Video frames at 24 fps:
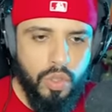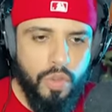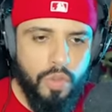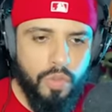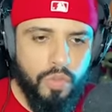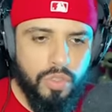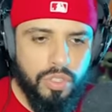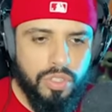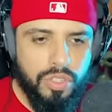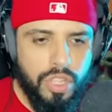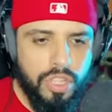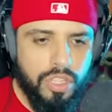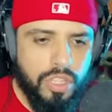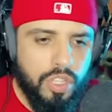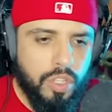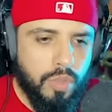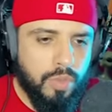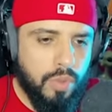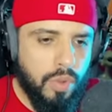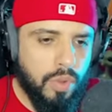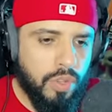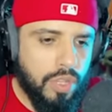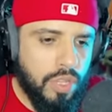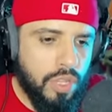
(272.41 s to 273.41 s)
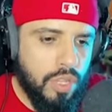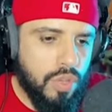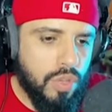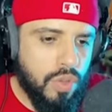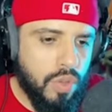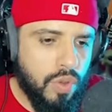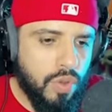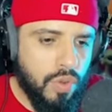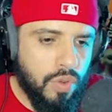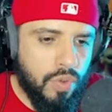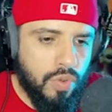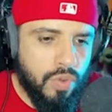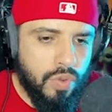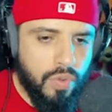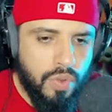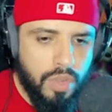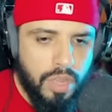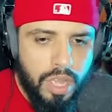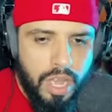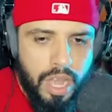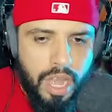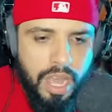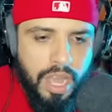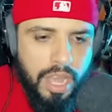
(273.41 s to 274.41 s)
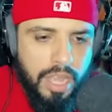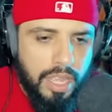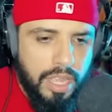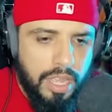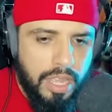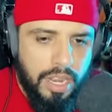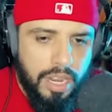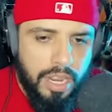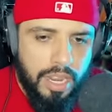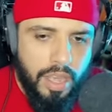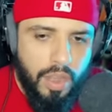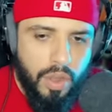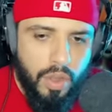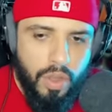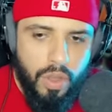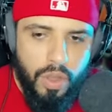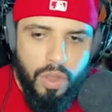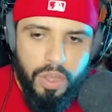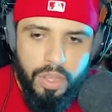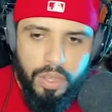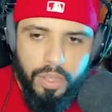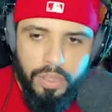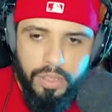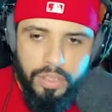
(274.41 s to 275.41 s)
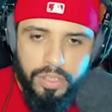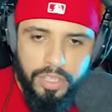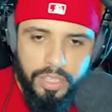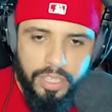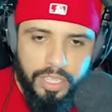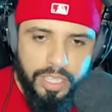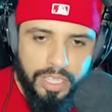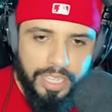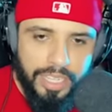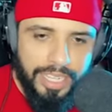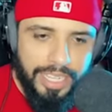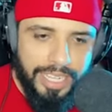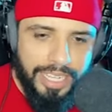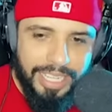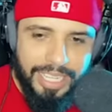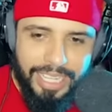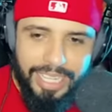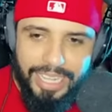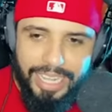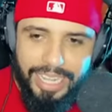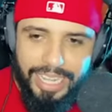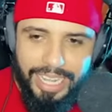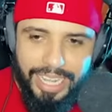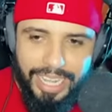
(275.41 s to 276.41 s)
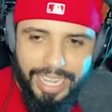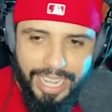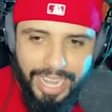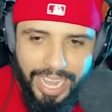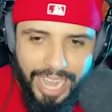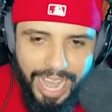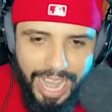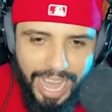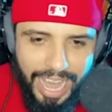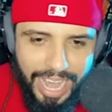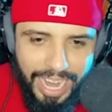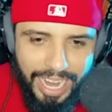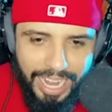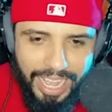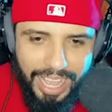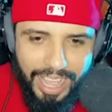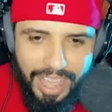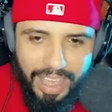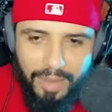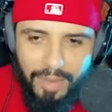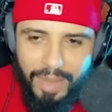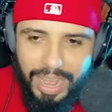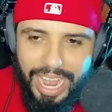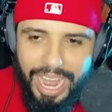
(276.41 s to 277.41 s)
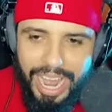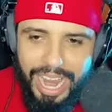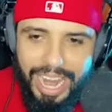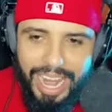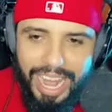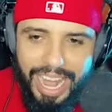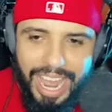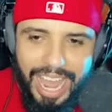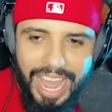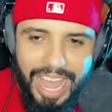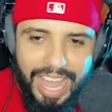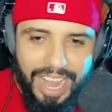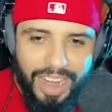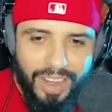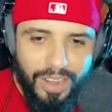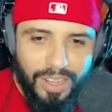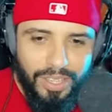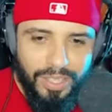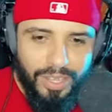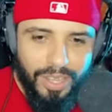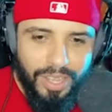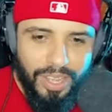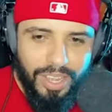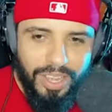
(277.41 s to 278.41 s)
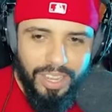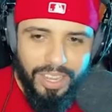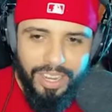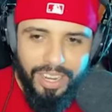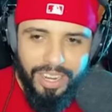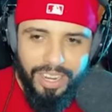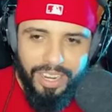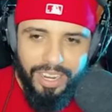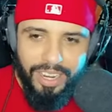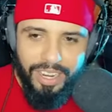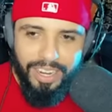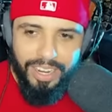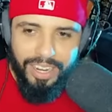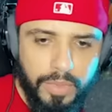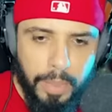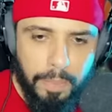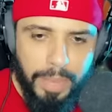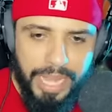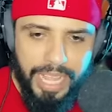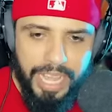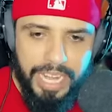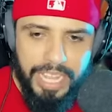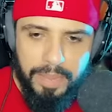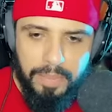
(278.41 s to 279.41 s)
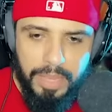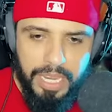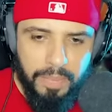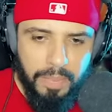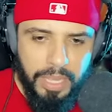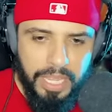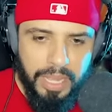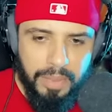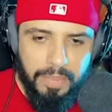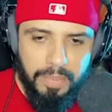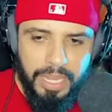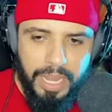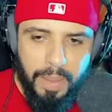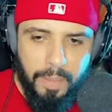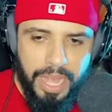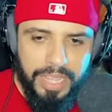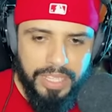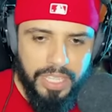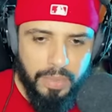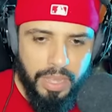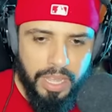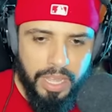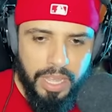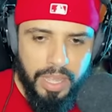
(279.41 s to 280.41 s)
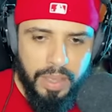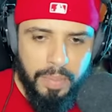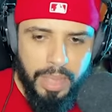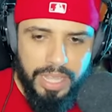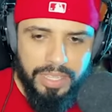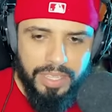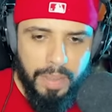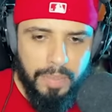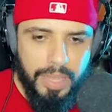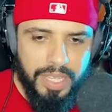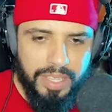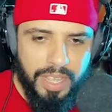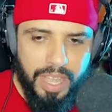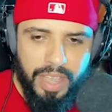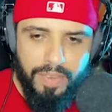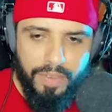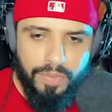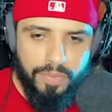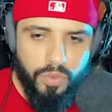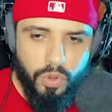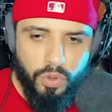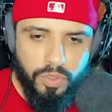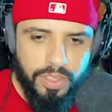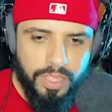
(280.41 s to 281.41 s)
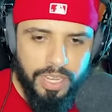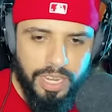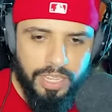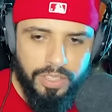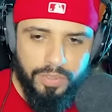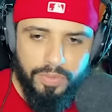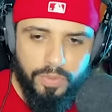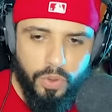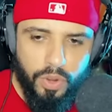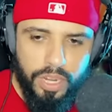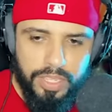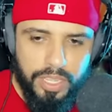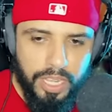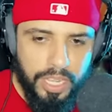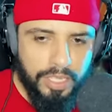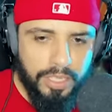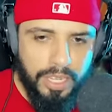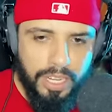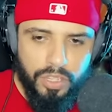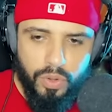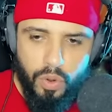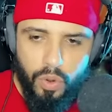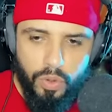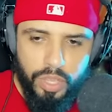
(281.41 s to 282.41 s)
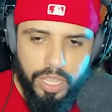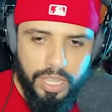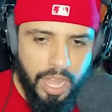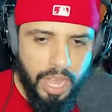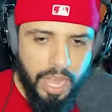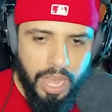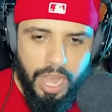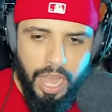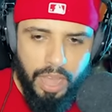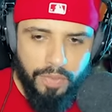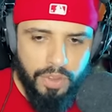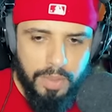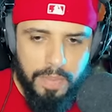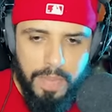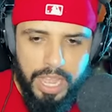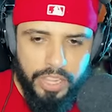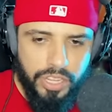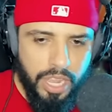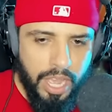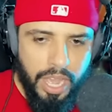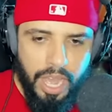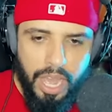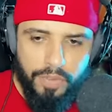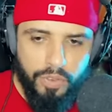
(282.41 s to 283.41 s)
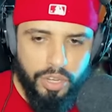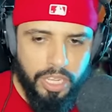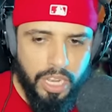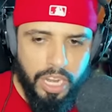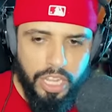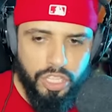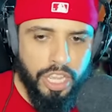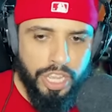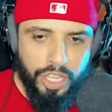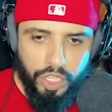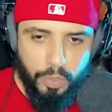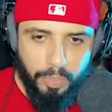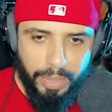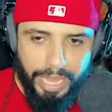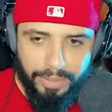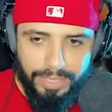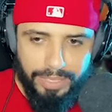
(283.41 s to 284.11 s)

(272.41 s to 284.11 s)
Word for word: Você desbloqueou a ilha. Ó! Oh. Cara, ganhei uma galera, olha só. Padaria mini, mina, mina máxima, mescla mista, eva, flor, trilha de folhas, trilha corrida, árvore média, árvore grande, espelho